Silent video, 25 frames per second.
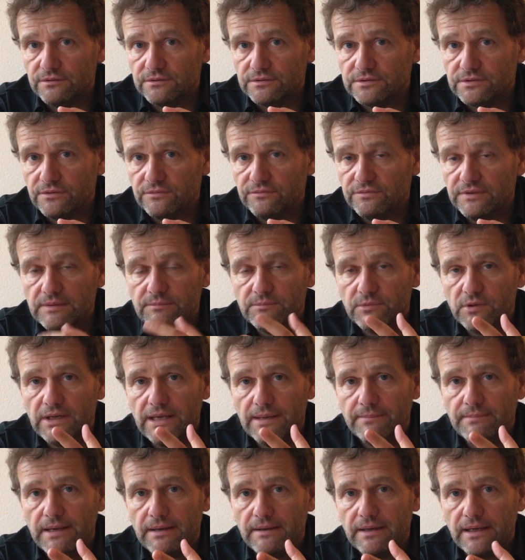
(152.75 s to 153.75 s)
ce film-là
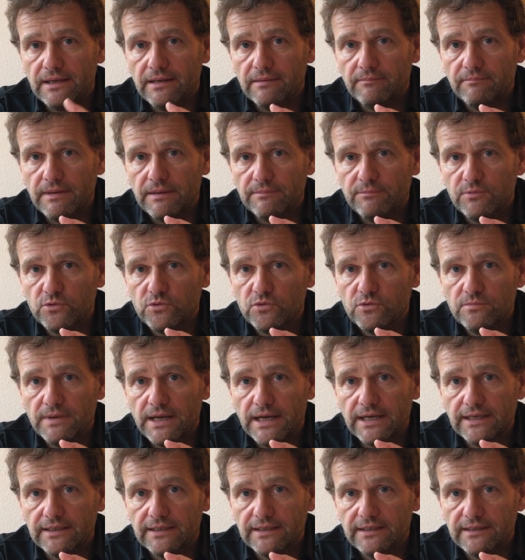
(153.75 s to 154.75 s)
m'a beaucoup
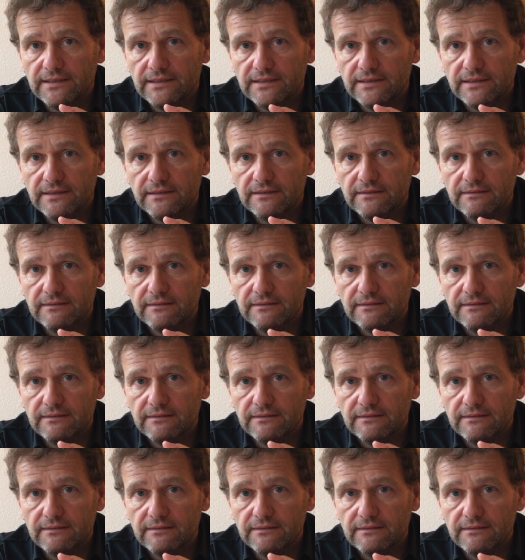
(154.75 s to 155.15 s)
marqué